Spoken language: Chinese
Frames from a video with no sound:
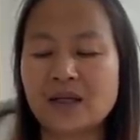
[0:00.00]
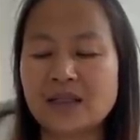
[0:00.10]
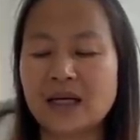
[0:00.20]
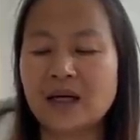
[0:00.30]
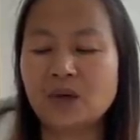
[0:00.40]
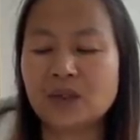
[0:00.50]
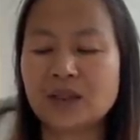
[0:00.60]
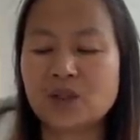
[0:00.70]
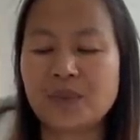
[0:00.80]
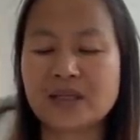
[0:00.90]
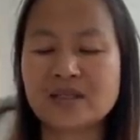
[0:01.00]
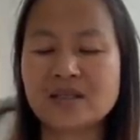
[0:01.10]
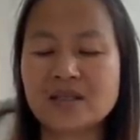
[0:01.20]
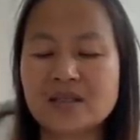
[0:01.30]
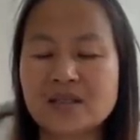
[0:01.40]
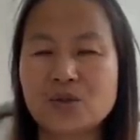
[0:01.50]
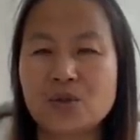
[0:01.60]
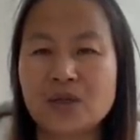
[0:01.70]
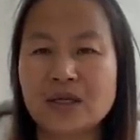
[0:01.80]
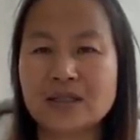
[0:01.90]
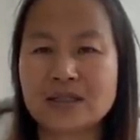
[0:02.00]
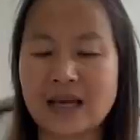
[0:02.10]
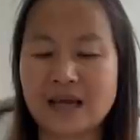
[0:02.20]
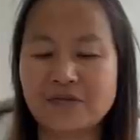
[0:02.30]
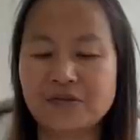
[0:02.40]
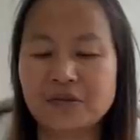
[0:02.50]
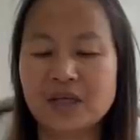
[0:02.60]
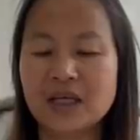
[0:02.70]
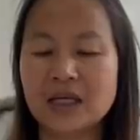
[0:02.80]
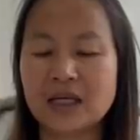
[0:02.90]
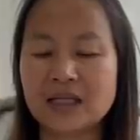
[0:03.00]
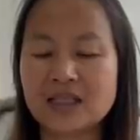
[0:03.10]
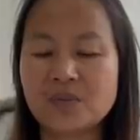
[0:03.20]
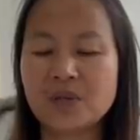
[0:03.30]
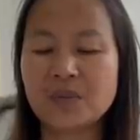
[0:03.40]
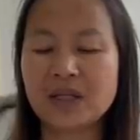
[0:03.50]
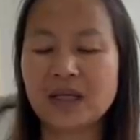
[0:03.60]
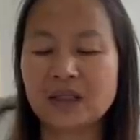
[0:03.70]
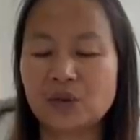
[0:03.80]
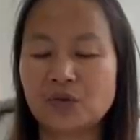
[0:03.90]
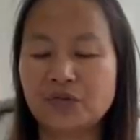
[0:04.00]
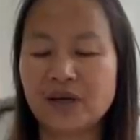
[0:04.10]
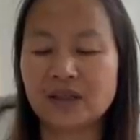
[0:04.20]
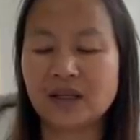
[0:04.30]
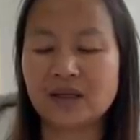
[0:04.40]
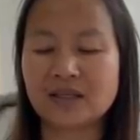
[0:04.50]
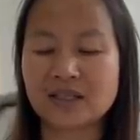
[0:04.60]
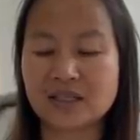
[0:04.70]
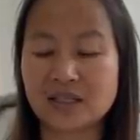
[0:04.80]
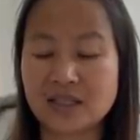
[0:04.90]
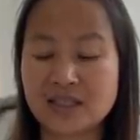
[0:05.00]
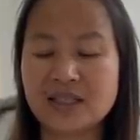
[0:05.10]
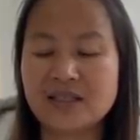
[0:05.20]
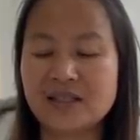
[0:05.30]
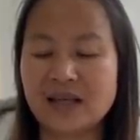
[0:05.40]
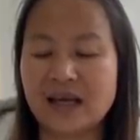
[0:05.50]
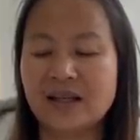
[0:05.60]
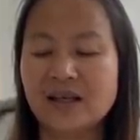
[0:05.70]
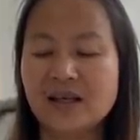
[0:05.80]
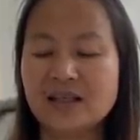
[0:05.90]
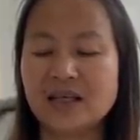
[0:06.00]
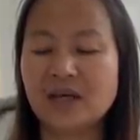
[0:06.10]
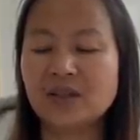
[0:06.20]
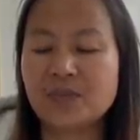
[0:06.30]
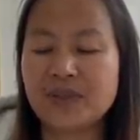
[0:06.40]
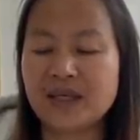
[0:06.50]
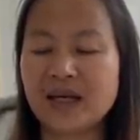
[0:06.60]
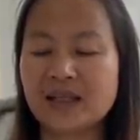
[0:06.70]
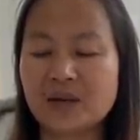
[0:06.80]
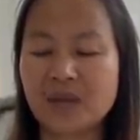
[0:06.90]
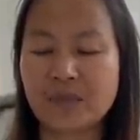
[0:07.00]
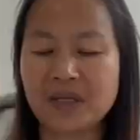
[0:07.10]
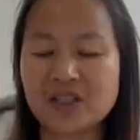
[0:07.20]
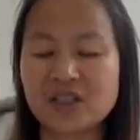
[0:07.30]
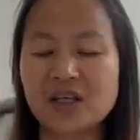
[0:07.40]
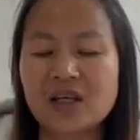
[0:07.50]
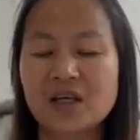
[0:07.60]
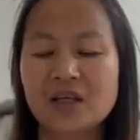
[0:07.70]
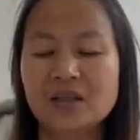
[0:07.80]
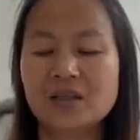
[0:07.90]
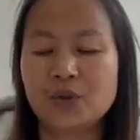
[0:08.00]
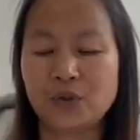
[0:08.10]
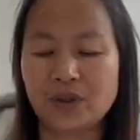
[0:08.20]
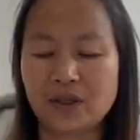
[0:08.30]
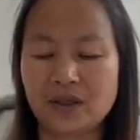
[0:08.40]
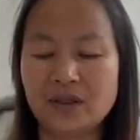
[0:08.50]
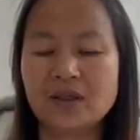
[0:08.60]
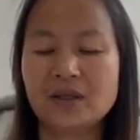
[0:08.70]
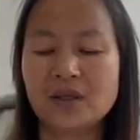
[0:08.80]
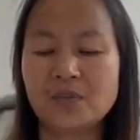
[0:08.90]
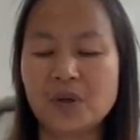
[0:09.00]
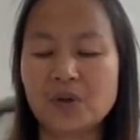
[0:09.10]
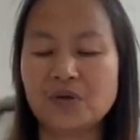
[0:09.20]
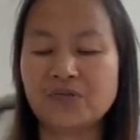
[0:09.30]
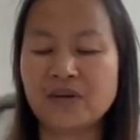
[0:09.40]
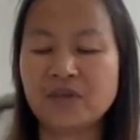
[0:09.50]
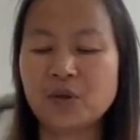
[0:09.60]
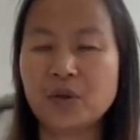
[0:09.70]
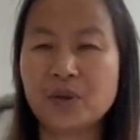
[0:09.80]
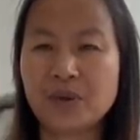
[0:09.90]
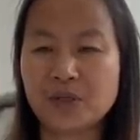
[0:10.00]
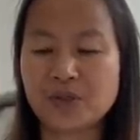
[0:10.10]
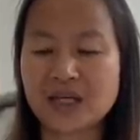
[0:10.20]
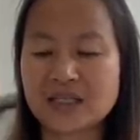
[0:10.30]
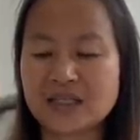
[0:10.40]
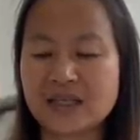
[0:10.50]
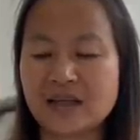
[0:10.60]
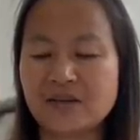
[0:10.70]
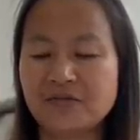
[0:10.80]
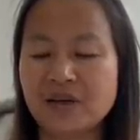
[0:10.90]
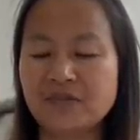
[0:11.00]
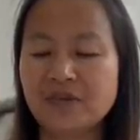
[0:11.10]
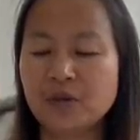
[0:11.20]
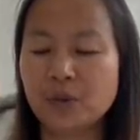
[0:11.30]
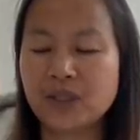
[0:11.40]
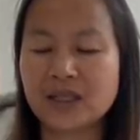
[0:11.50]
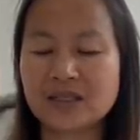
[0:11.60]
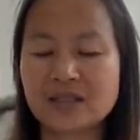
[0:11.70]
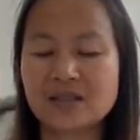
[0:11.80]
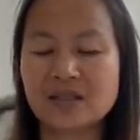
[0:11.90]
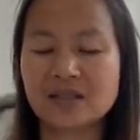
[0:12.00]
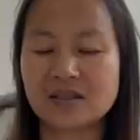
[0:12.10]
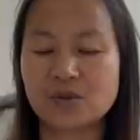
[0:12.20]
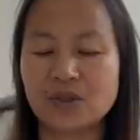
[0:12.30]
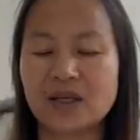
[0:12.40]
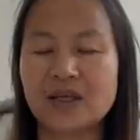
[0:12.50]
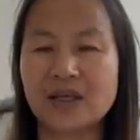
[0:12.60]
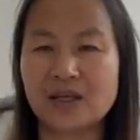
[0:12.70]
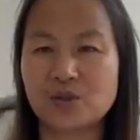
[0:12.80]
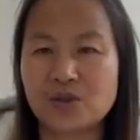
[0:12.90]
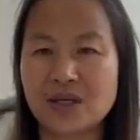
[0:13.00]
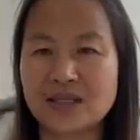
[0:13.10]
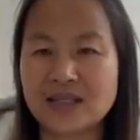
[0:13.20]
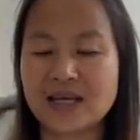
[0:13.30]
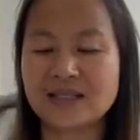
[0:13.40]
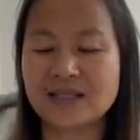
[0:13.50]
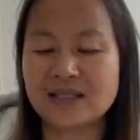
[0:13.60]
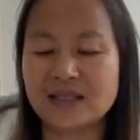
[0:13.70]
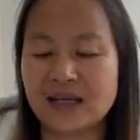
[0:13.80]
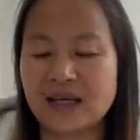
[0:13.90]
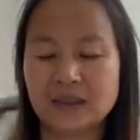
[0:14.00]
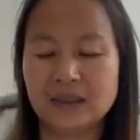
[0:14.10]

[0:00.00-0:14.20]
然后呢，他就把私生子女、财富、核心秘密呢，都放到了新新西兰。然后呢，平安的马明哲的女儿，包括房峰辉被抓之前，房峰辉的私生子女呢，也全在新西兰。